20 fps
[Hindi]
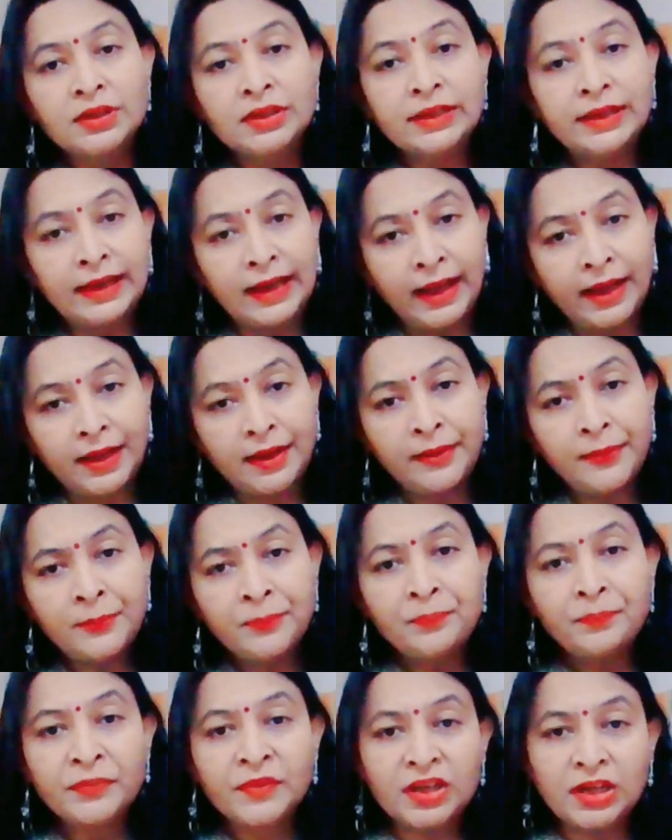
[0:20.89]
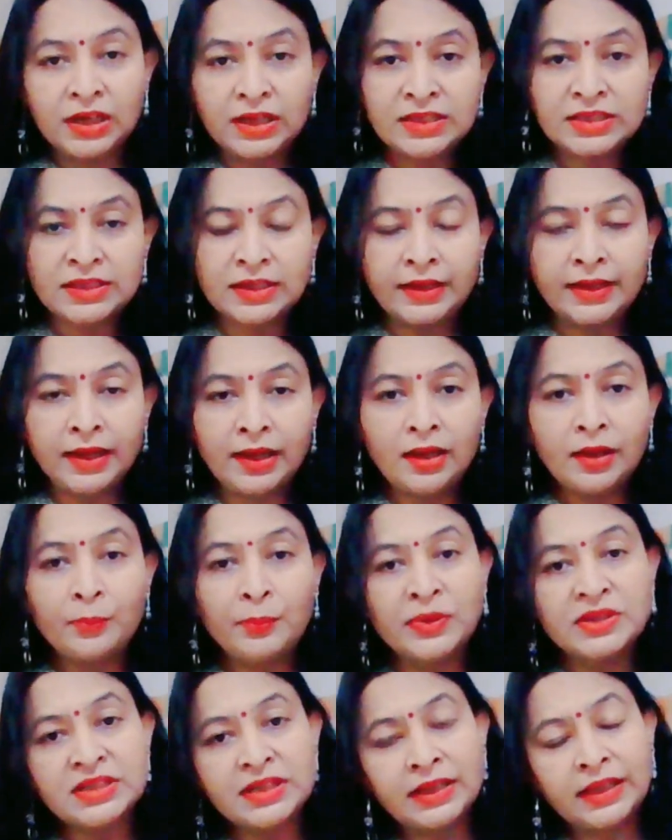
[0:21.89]
लाएं खर्च करें
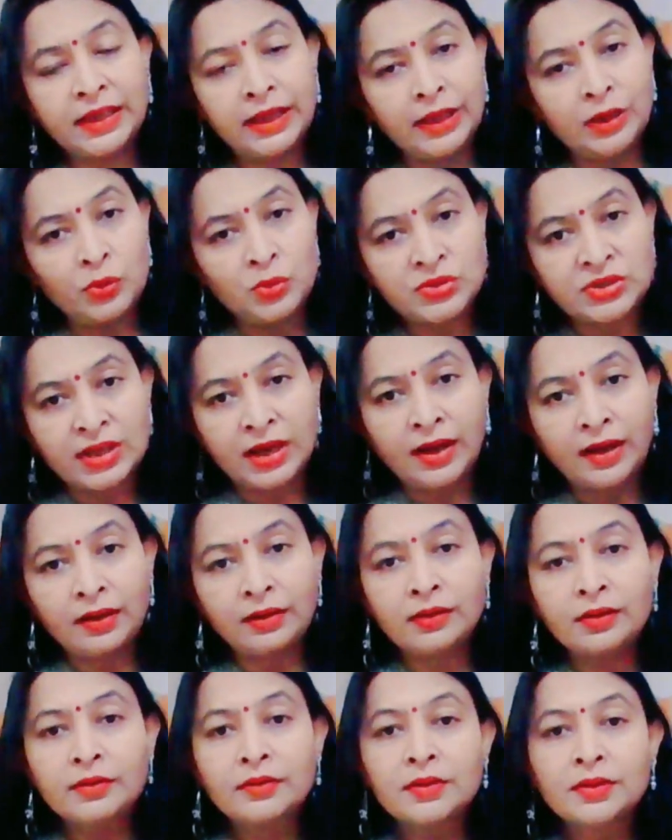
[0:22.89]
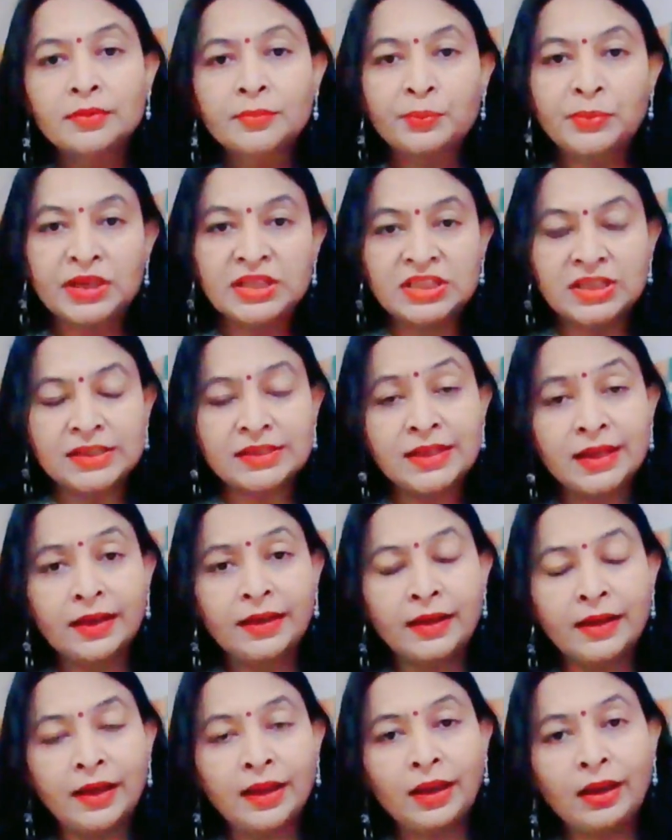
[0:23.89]
बजट के अनुसार परचेजिंग
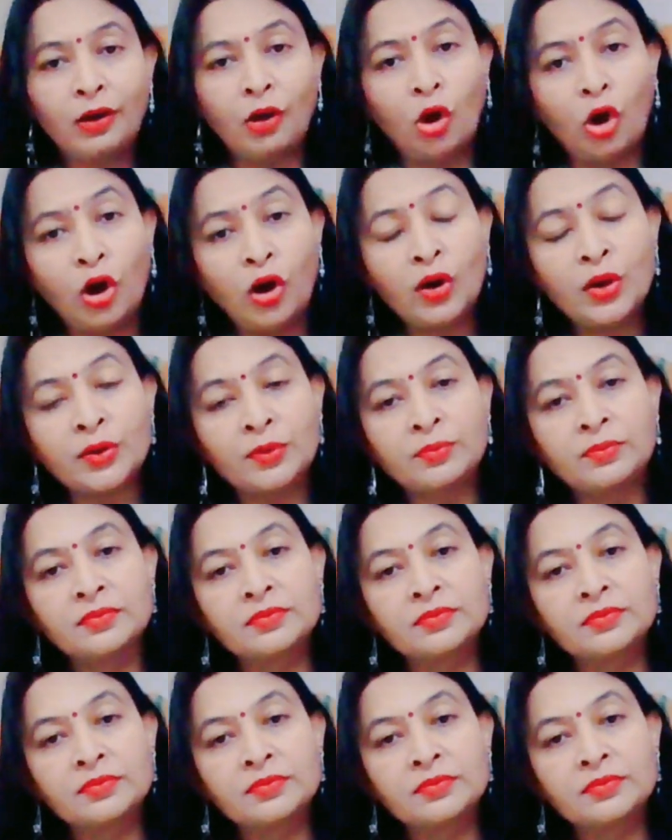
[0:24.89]
करें और